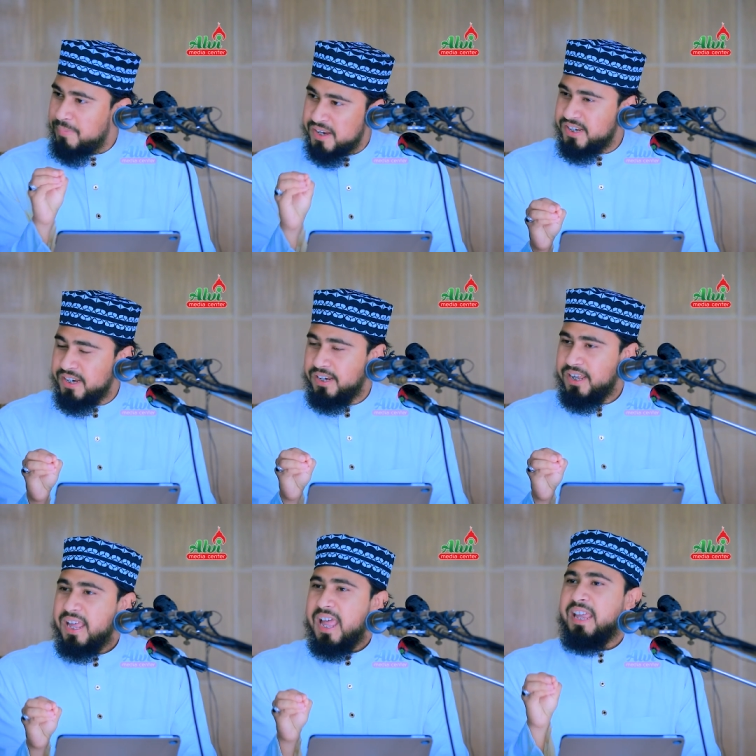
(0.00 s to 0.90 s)
বেশি
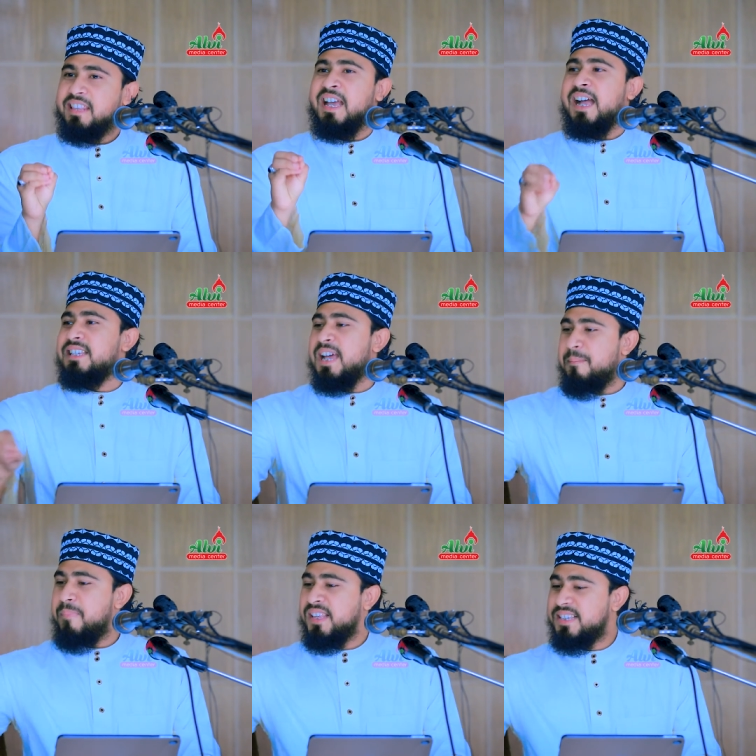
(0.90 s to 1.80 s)
দেখা
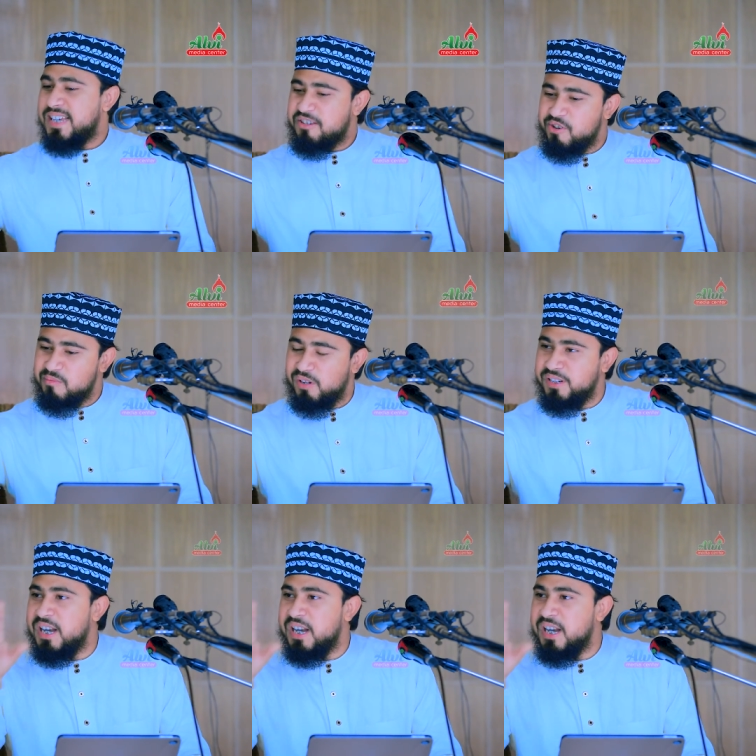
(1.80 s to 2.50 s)
যায় বাচ্চা জন্ম